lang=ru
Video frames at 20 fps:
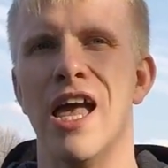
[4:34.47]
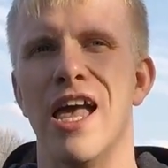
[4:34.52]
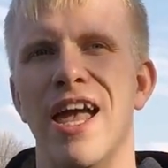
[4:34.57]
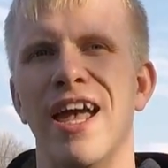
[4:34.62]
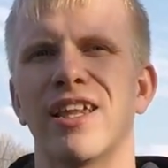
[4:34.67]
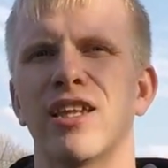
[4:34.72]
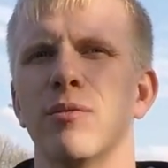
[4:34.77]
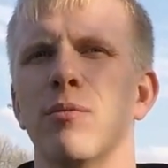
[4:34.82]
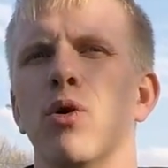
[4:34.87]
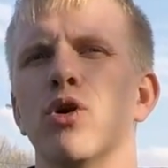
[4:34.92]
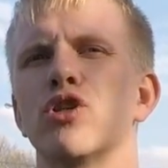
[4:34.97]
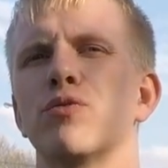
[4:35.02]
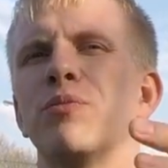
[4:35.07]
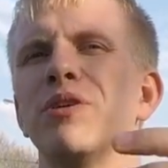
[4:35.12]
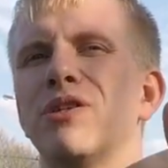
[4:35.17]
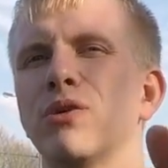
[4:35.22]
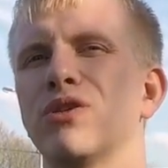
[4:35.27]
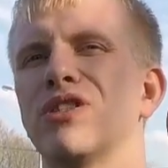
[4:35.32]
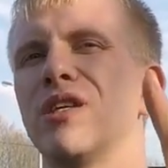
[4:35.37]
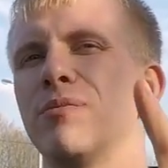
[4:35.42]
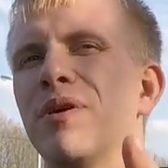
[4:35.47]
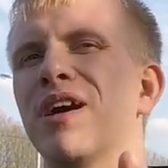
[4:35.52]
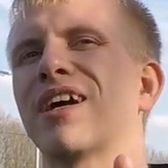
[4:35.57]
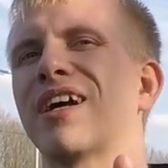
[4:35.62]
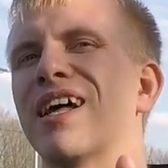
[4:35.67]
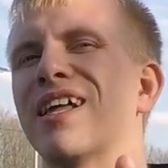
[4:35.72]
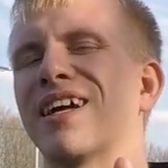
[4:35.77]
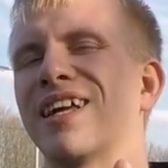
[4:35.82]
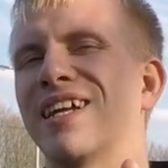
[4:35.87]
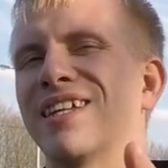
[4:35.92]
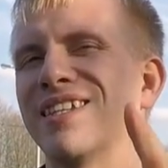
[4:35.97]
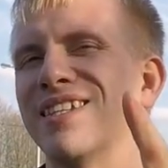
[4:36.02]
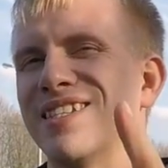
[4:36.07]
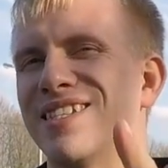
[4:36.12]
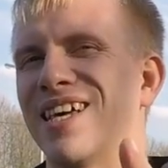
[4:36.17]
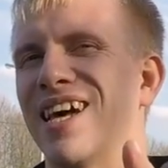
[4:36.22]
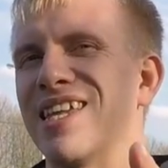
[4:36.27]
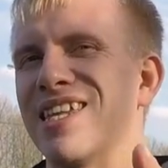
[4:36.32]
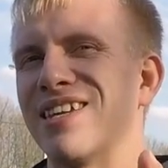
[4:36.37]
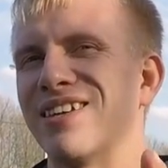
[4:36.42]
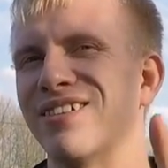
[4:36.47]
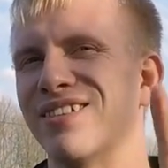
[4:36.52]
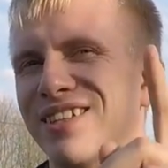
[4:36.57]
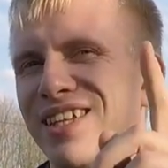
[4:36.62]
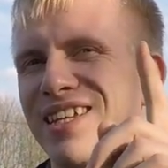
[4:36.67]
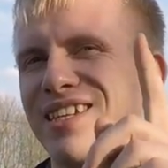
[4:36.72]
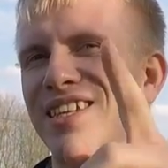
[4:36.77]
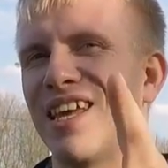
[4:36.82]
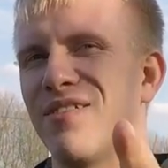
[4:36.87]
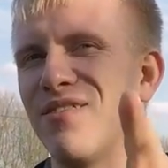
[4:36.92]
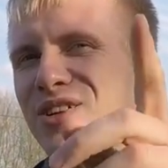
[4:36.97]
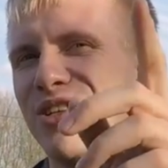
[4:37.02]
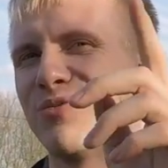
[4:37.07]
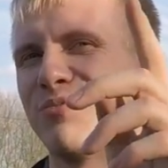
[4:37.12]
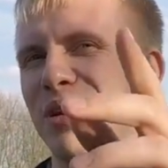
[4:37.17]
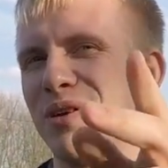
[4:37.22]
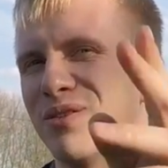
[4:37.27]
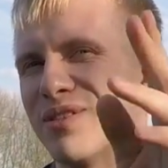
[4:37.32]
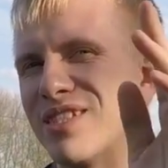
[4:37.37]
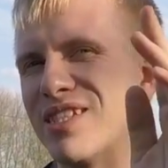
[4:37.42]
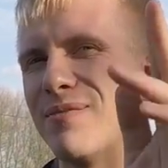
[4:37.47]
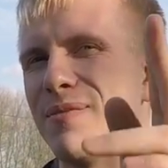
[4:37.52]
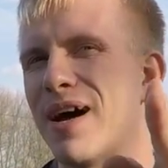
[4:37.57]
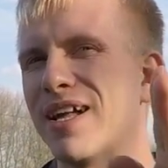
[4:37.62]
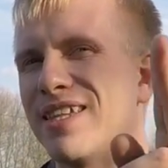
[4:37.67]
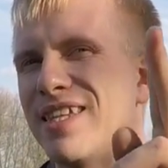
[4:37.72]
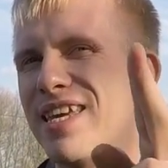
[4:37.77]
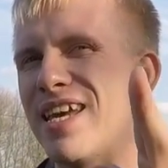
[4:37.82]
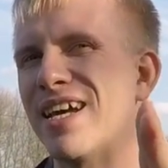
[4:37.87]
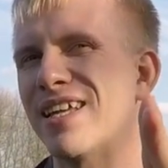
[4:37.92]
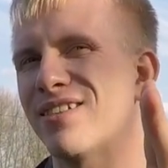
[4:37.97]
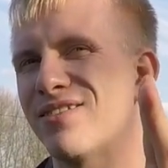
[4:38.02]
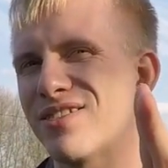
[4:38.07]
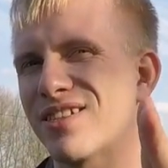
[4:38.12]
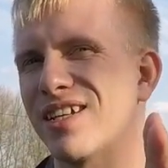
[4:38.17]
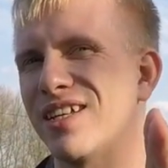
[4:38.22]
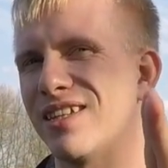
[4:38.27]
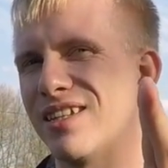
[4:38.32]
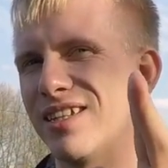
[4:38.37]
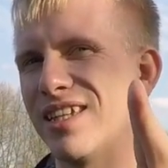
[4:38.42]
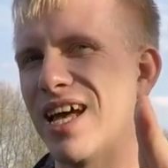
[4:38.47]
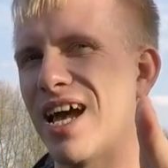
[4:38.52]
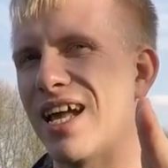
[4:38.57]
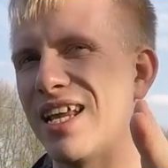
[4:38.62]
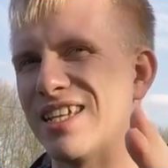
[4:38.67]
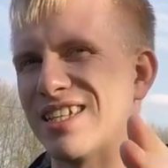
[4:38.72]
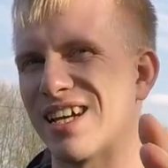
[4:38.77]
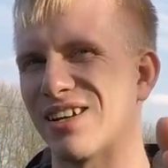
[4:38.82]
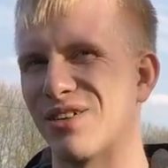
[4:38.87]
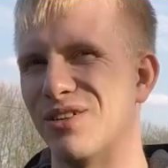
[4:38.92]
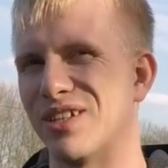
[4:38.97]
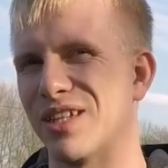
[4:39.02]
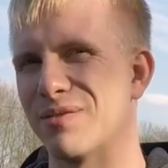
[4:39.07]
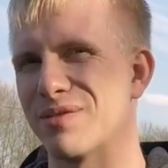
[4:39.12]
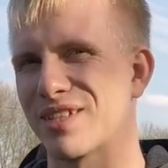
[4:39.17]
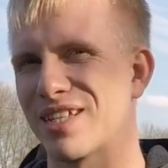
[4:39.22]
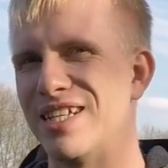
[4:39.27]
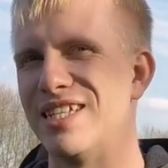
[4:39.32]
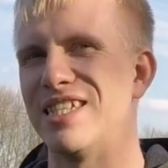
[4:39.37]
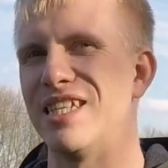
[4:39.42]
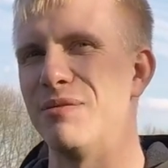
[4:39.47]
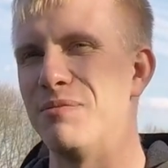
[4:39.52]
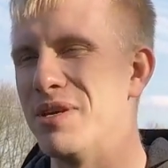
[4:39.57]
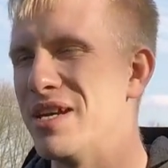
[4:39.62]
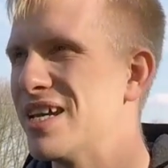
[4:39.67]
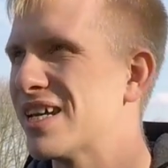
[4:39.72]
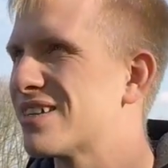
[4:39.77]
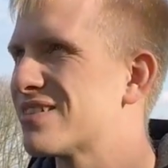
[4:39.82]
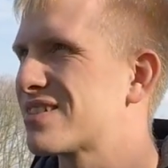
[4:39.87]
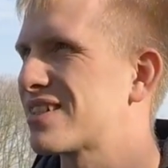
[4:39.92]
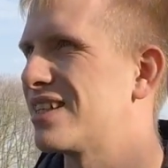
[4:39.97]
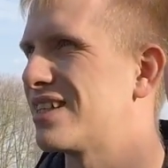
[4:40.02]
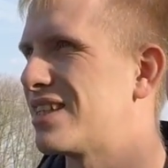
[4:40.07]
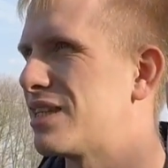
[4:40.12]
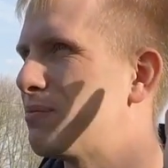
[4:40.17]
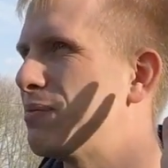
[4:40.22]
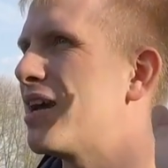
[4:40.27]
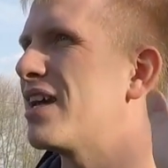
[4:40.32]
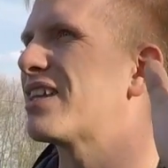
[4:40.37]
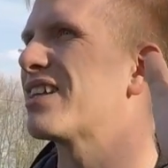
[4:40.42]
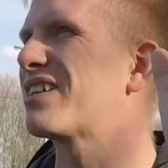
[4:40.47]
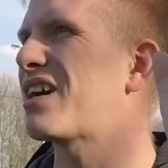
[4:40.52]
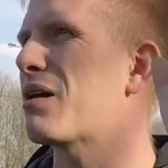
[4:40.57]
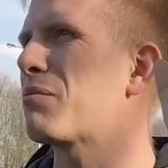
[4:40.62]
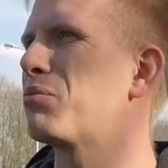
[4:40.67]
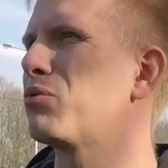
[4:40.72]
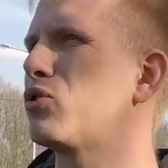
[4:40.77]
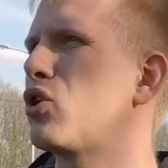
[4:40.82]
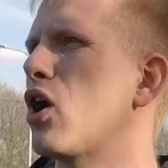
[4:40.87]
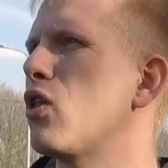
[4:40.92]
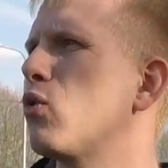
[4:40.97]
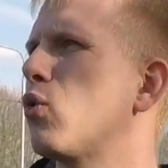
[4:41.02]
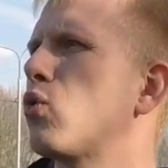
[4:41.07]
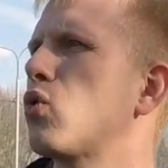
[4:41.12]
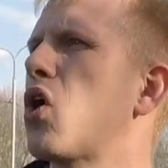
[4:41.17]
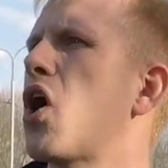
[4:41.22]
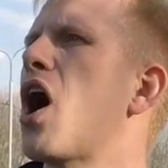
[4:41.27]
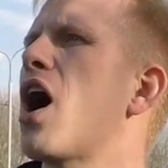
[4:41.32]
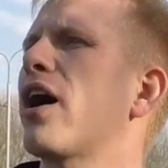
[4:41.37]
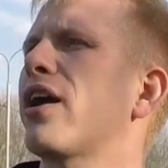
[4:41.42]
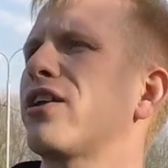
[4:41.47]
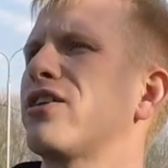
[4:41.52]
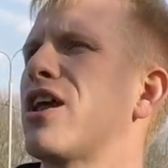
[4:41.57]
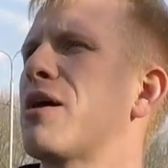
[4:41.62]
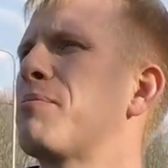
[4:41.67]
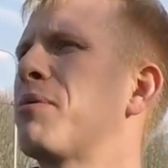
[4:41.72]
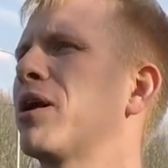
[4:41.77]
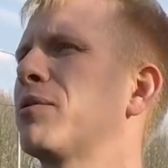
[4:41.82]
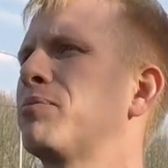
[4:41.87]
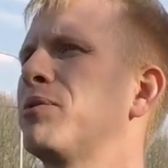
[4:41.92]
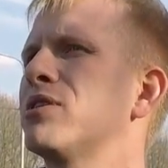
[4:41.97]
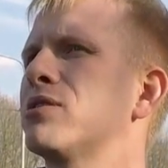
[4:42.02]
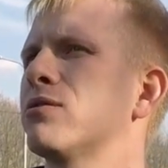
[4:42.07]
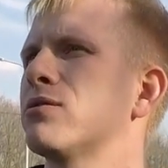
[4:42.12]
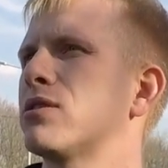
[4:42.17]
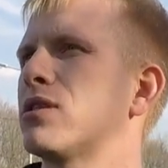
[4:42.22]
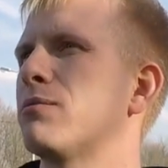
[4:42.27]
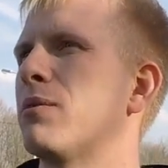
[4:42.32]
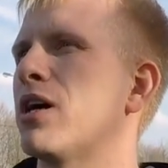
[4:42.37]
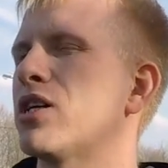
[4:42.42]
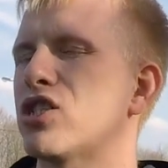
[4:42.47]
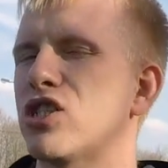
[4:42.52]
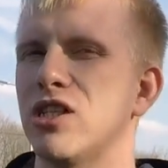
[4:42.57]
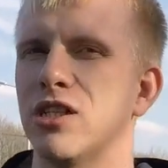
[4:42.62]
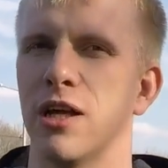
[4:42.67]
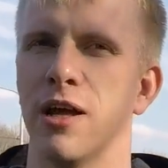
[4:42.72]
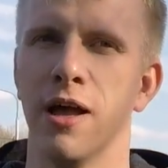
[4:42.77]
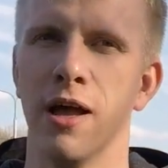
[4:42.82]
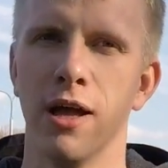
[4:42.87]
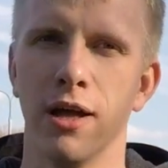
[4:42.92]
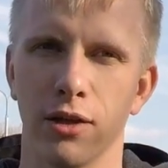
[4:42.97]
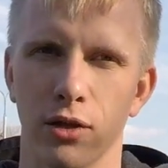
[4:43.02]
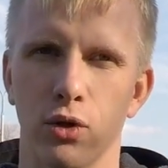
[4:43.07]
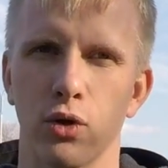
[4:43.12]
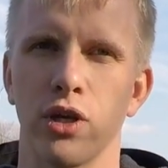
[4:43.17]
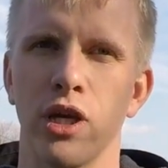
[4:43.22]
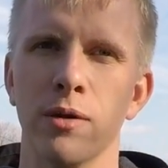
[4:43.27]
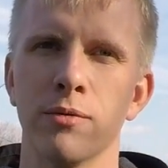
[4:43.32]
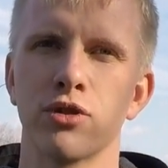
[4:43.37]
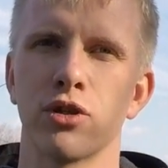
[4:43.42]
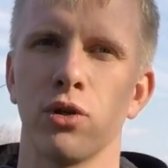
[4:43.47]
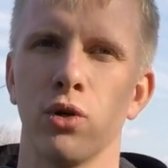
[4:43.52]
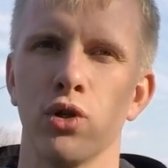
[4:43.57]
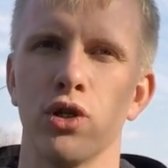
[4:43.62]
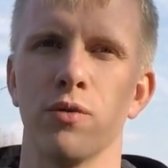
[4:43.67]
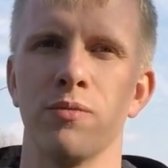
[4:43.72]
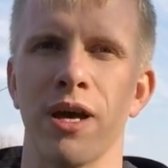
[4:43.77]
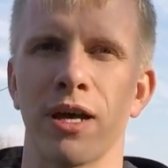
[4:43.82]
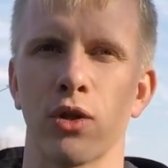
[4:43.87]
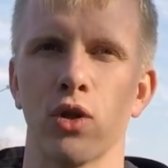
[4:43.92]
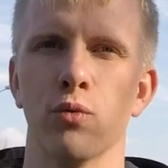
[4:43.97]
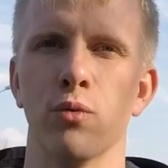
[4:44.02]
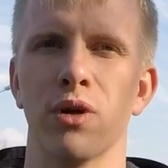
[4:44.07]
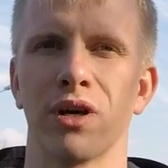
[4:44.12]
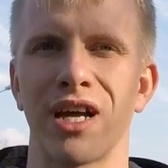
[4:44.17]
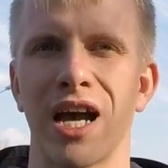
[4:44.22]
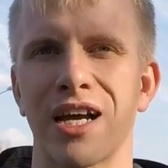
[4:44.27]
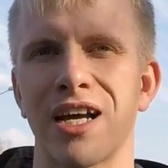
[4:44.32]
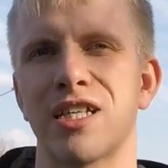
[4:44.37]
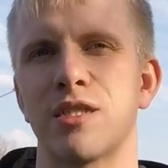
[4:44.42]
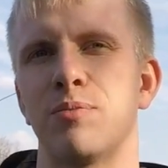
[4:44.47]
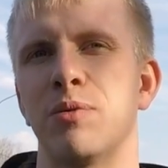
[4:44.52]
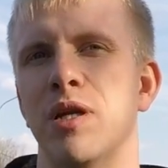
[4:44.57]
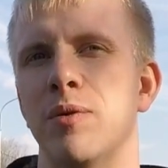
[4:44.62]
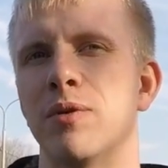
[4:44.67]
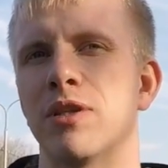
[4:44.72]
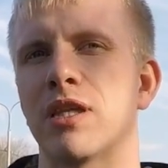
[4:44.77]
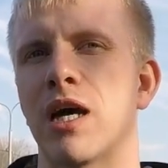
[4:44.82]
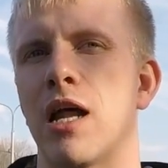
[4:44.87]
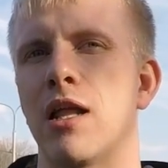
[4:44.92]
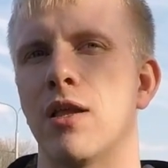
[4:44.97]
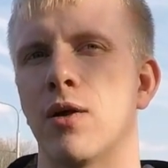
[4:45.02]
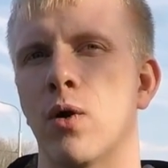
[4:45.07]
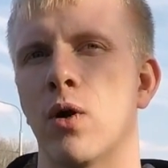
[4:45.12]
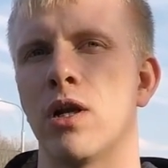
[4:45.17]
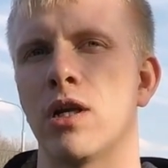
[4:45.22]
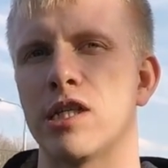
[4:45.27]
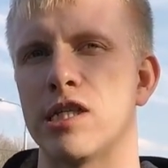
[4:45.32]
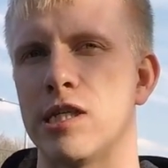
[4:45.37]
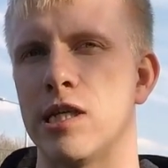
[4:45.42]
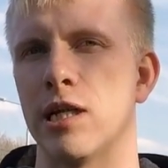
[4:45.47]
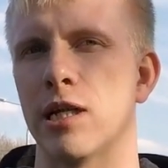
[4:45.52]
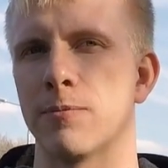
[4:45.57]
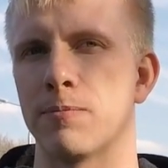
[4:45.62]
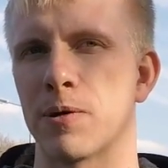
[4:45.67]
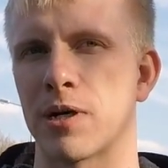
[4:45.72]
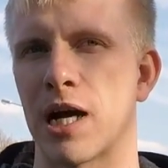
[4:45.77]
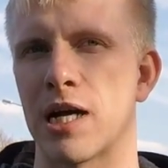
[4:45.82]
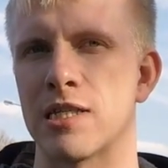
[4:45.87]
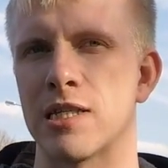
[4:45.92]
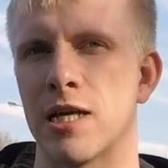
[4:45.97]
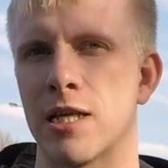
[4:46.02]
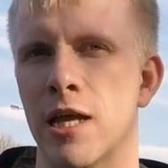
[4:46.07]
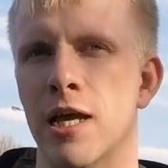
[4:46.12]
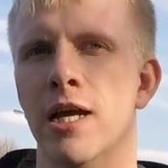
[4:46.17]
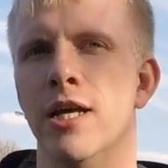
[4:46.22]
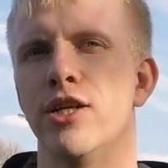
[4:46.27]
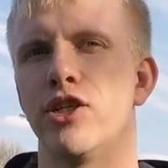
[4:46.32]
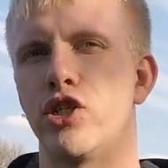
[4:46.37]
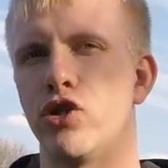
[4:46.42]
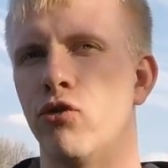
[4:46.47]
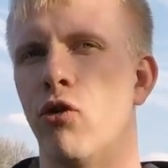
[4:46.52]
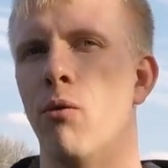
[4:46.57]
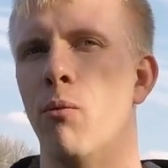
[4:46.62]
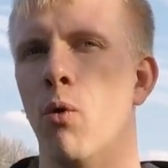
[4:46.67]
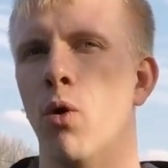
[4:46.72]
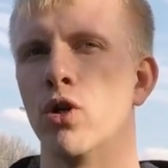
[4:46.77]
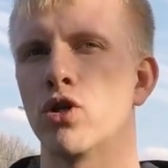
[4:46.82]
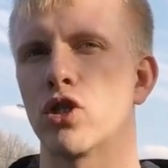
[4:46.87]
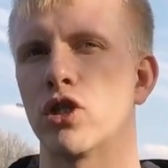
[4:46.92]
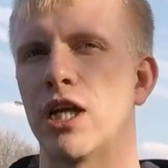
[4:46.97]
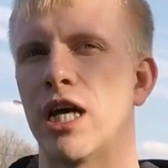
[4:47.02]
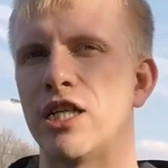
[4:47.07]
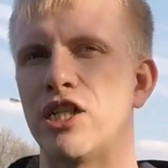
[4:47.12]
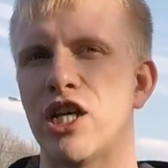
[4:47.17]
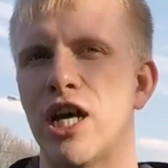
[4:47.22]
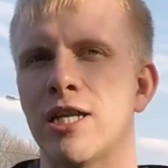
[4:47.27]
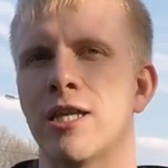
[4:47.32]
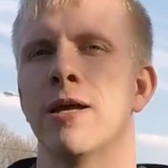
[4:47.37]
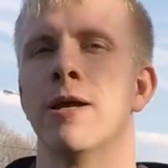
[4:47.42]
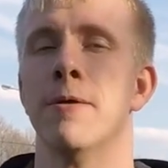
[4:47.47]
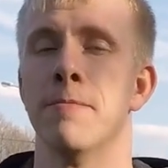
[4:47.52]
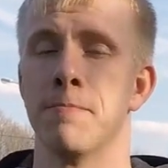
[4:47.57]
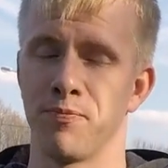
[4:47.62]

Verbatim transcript: Это может быть вот тебе конкретно, Сань. Вот я тебя вижу прям с Домодедовской ты, да, или с какой-нибудь там, с Кантемировской. Тебе это как бы, да ну нахрен, я подписывался на машины. Другим же людям, я думаю, как экспериментальный ролик сделать, показать, с чего можно начать.